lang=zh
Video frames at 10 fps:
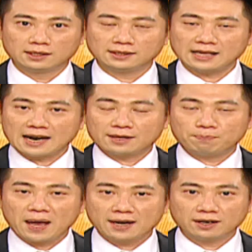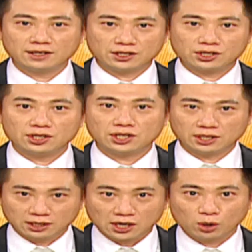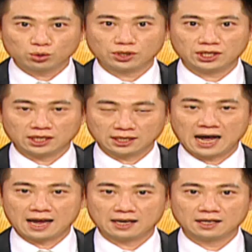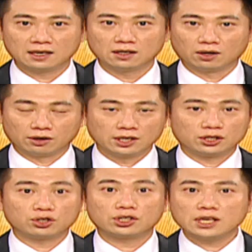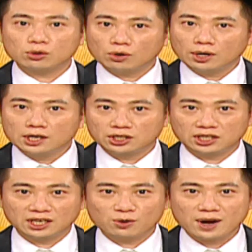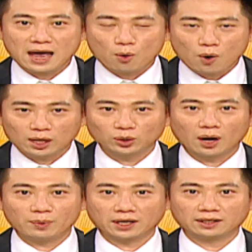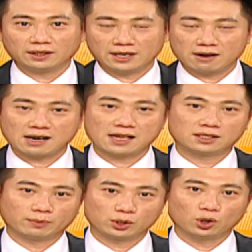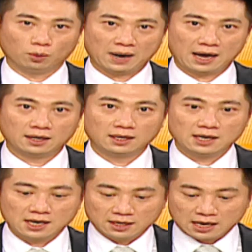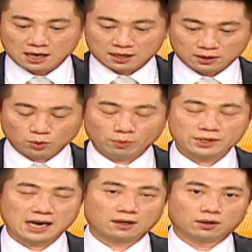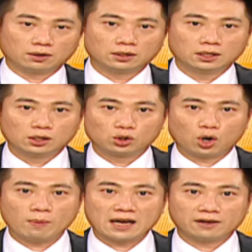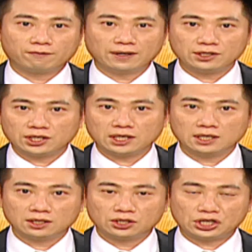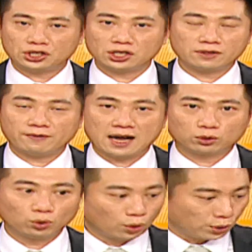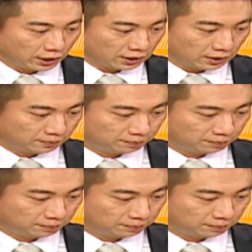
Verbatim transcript: 再来配合你自己的操作习态，哦，你就知道说，习归爱挖多少兵，你要看什么筹码。那我们讲哦，筹码的分析其实是非常多元的，